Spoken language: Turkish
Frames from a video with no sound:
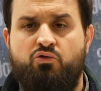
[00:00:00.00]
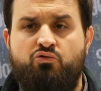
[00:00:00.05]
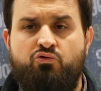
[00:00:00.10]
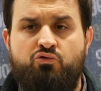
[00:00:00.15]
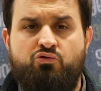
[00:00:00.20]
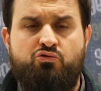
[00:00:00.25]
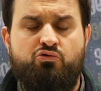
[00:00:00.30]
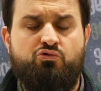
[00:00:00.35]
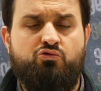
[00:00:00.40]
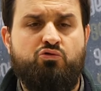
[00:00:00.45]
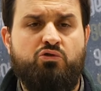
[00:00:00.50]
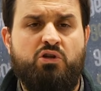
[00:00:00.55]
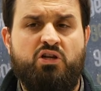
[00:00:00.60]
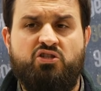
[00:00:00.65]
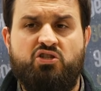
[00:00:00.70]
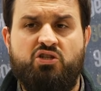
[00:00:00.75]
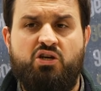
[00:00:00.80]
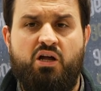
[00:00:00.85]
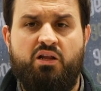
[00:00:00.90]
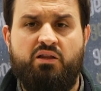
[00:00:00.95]
yüz üstüne
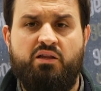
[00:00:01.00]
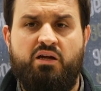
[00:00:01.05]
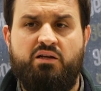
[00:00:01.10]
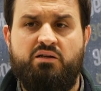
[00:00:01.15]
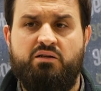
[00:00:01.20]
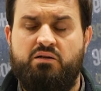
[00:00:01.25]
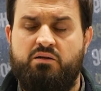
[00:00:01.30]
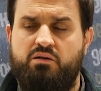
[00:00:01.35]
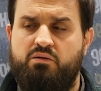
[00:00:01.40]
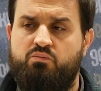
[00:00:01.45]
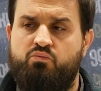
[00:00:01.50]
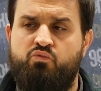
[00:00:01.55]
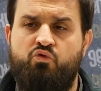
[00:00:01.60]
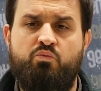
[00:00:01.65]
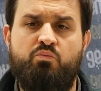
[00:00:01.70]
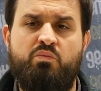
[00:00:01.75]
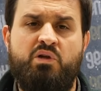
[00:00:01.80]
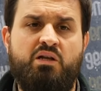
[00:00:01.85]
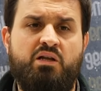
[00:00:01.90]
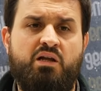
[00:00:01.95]
çıkanlar,
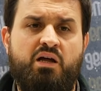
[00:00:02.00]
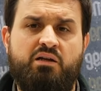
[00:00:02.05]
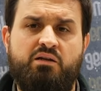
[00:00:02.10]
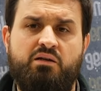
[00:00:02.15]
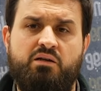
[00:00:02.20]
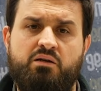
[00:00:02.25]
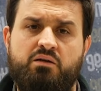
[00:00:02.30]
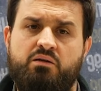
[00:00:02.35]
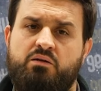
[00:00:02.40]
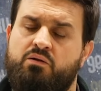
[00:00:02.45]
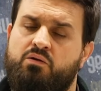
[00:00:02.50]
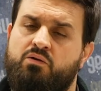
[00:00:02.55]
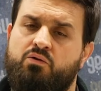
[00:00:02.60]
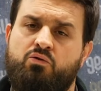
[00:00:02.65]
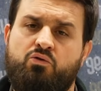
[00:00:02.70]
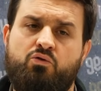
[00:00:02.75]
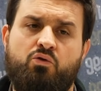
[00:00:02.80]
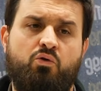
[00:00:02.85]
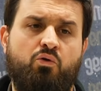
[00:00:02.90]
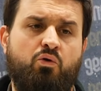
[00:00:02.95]
müminler
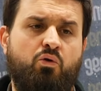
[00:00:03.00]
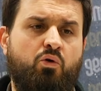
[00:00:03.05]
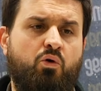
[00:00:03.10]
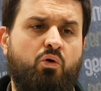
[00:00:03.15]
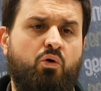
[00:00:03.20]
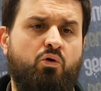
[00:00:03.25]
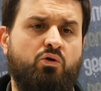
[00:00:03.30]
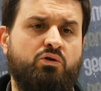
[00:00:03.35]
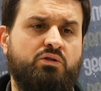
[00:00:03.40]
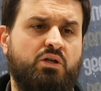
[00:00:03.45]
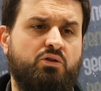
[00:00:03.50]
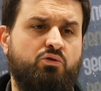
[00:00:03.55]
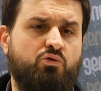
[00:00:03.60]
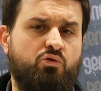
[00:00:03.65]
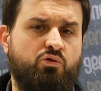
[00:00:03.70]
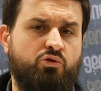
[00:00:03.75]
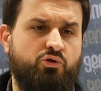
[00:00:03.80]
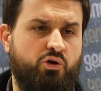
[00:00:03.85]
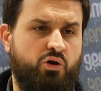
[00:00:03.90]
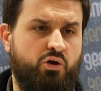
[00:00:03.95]
ortada
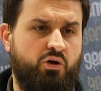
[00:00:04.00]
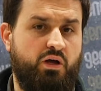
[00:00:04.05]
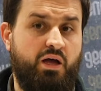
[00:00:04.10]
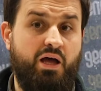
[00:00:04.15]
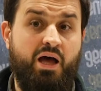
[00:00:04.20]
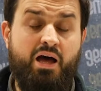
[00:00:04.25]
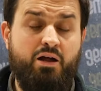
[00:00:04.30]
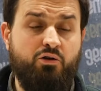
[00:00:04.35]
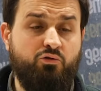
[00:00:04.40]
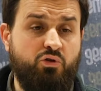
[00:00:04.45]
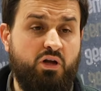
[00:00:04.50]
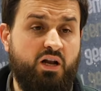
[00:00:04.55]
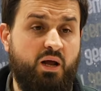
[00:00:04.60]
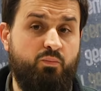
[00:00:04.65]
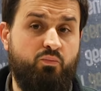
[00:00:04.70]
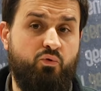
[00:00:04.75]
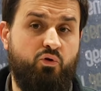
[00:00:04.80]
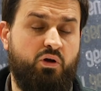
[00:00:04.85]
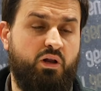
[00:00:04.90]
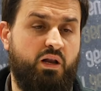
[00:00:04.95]
oluyor. Her
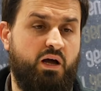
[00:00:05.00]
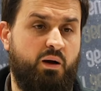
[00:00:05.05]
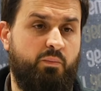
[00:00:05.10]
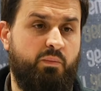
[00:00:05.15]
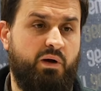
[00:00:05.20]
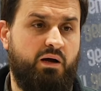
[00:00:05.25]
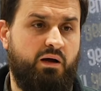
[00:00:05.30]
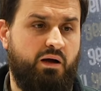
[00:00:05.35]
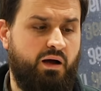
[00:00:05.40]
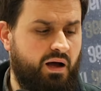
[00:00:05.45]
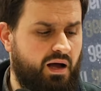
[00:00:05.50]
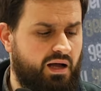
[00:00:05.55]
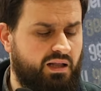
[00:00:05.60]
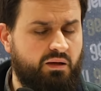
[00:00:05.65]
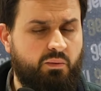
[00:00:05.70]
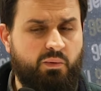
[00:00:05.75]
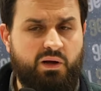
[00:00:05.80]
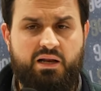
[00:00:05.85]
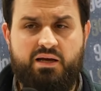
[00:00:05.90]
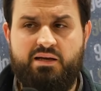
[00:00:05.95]
dönem böyle ama.
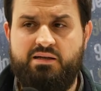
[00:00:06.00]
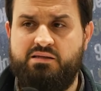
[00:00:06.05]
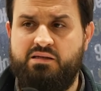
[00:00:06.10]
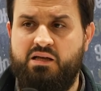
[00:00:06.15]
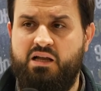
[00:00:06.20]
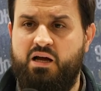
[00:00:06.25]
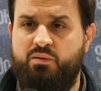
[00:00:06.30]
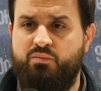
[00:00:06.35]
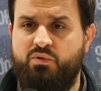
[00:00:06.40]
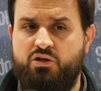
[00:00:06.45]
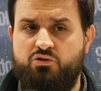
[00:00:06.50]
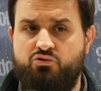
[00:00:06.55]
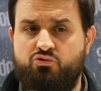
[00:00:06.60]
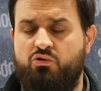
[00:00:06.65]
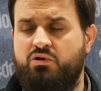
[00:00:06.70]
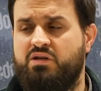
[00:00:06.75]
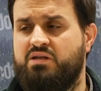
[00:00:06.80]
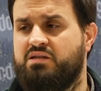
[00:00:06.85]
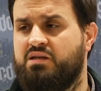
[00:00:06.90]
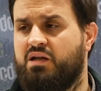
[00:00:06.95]
Adem Aleyhisselam'dan
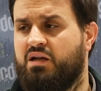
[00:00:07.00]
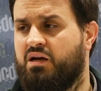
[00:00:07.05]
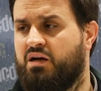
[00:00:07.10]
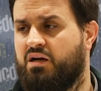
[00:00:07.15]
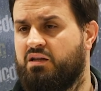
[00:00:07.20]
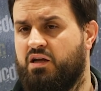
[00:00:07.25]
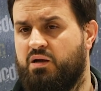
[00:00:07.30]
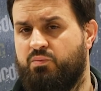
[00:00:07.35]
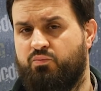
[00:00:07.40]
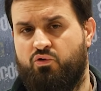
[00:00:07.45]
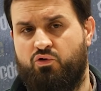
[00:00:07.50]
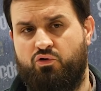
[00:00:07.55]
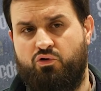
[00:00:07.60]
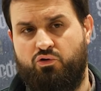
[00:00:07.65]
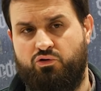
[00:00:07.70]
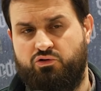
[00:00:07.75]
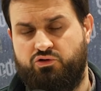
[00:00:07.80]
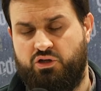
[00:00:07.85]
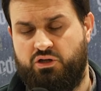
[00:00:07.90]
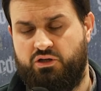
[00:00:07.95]
son insana kadar böyle
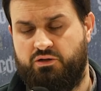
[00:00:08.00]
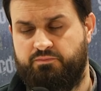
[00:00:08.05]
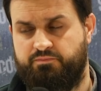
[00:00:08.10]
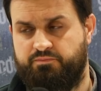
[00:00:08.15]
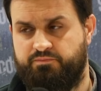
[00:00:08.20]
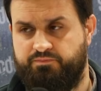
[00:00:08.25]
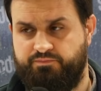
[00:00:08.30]
olacak.